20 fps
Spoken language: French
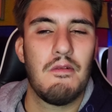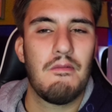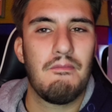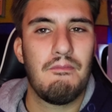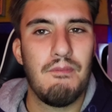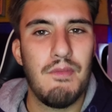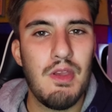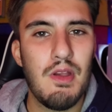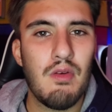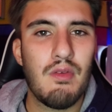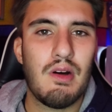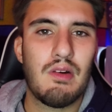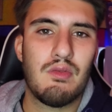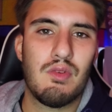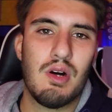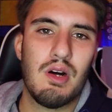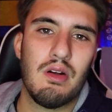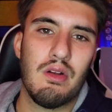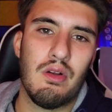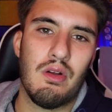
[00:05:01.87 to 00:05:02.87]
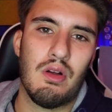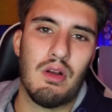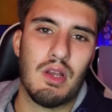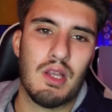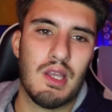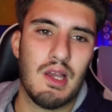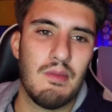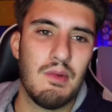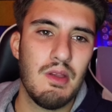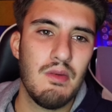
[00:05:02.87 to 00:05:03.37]
Mais on va voir euh,
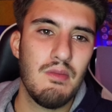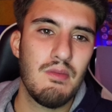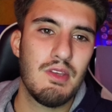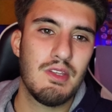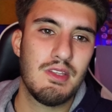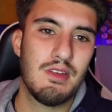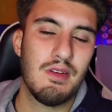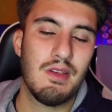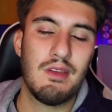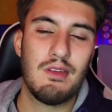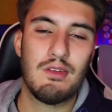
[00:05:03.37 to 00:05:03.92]
quand même. Mais c'est vrai